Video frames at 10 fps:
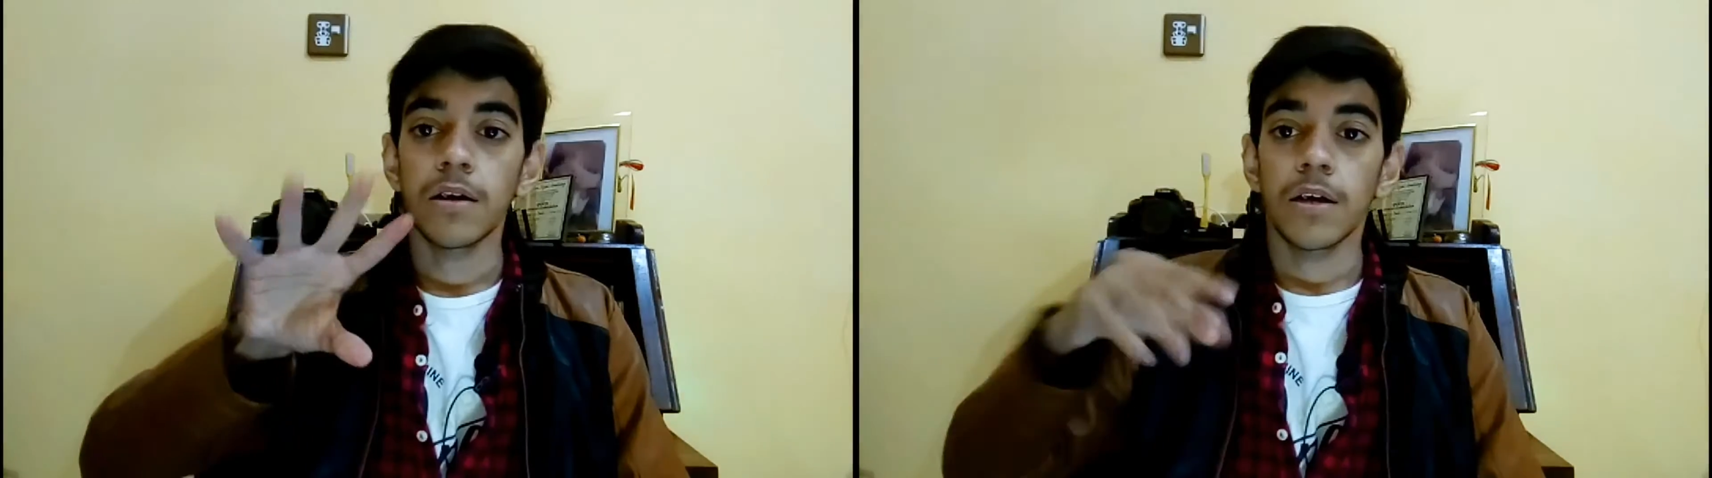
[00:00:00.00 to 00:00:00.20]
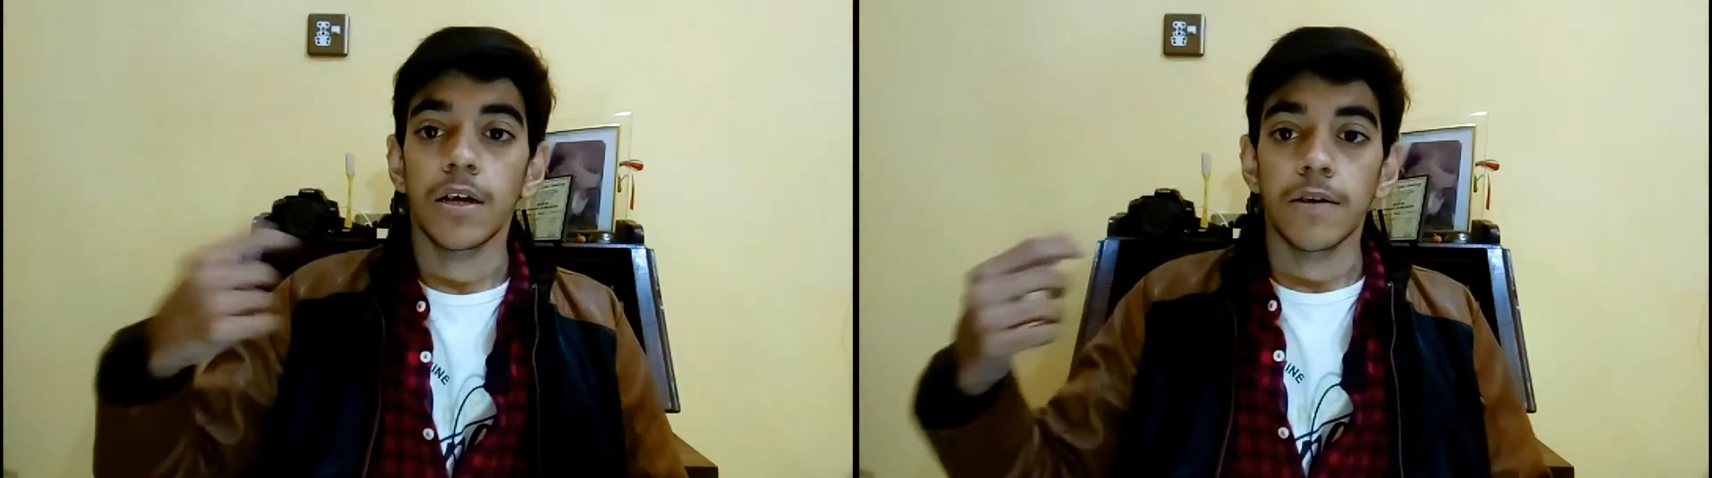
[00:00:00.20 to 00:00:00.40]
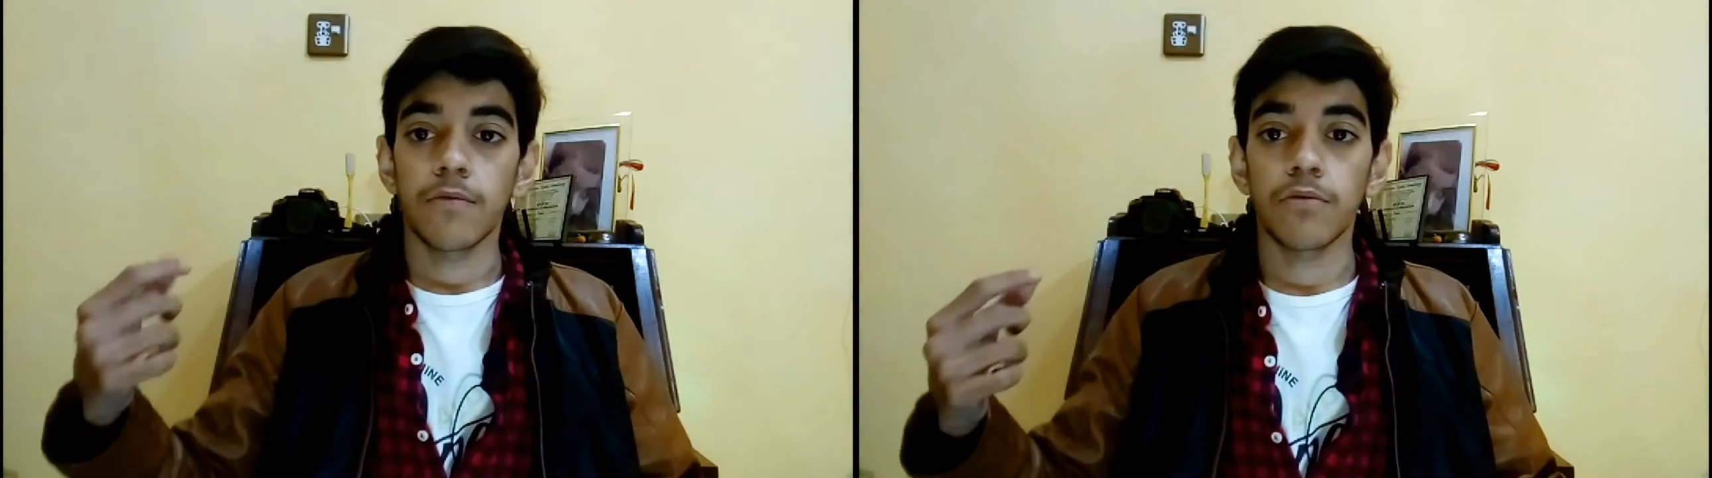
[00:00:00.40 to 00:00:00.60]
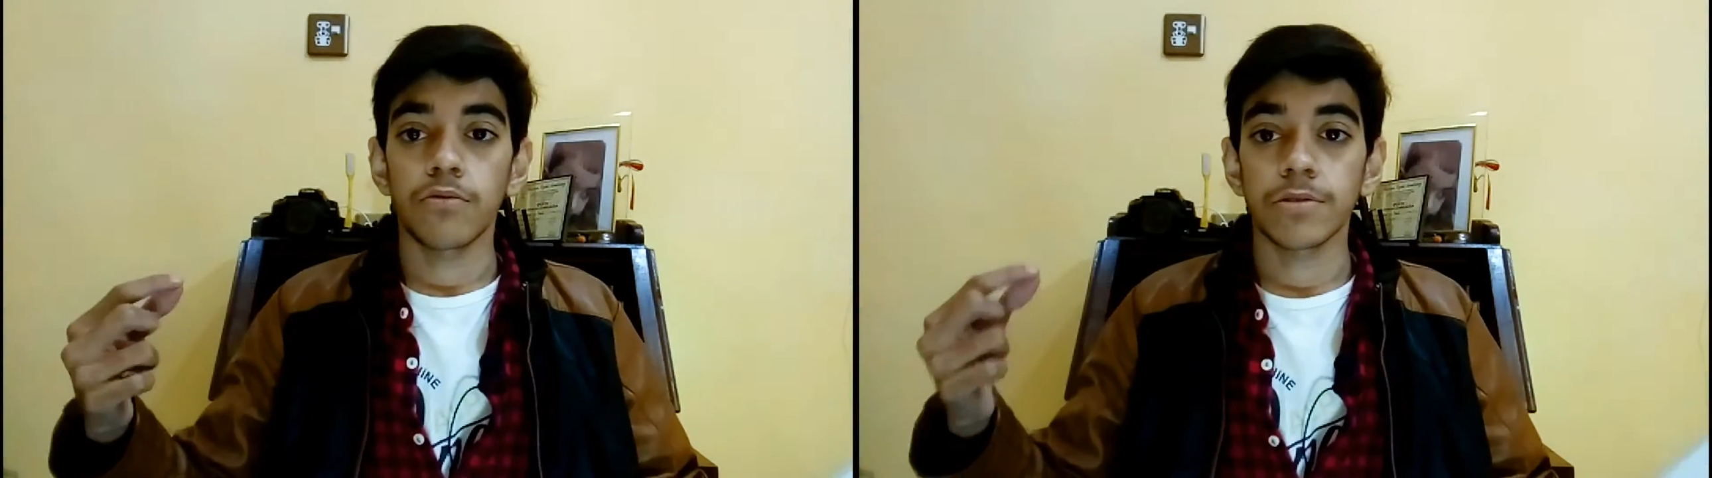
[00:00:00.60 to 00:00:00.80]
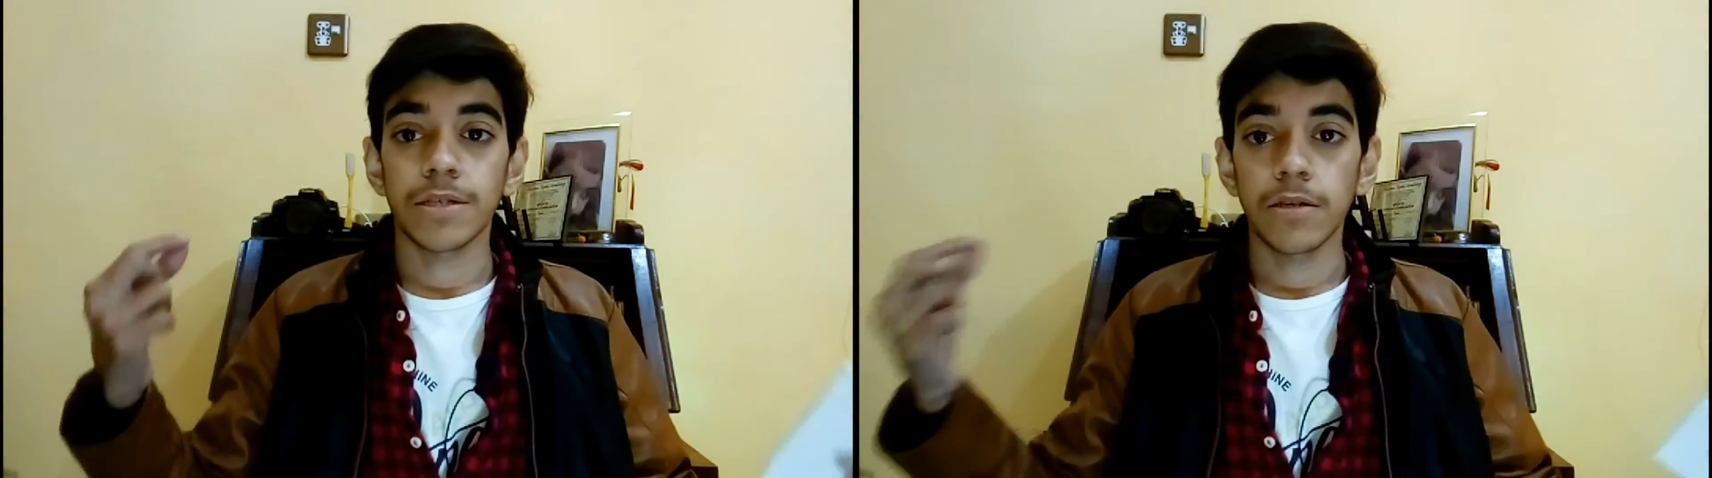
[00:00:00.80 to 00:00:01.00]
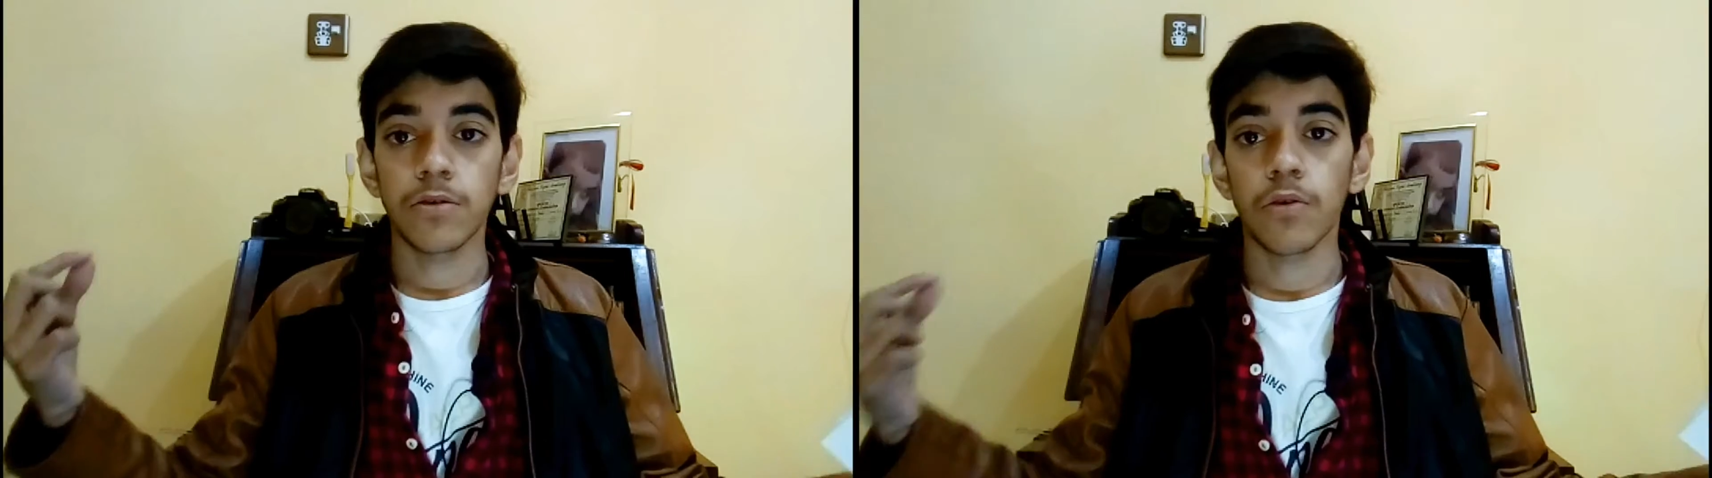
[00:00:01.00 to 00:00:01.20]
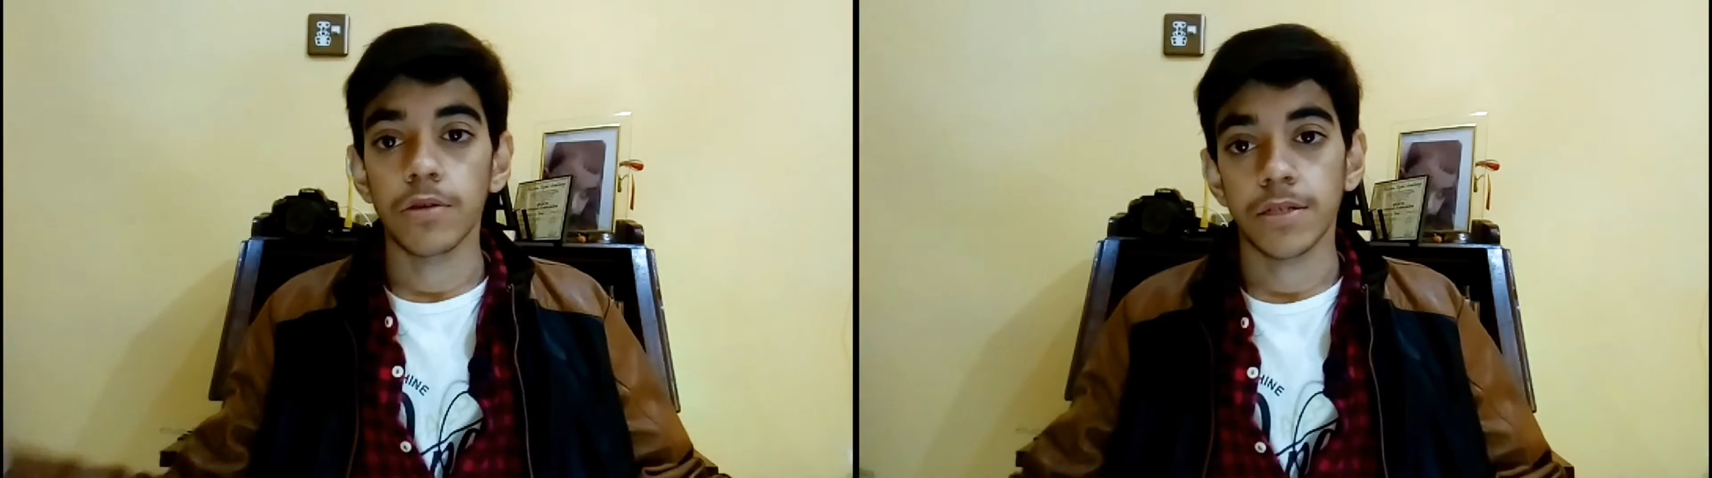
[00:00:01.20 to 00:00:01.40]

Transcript: ना वो सिलिकॉन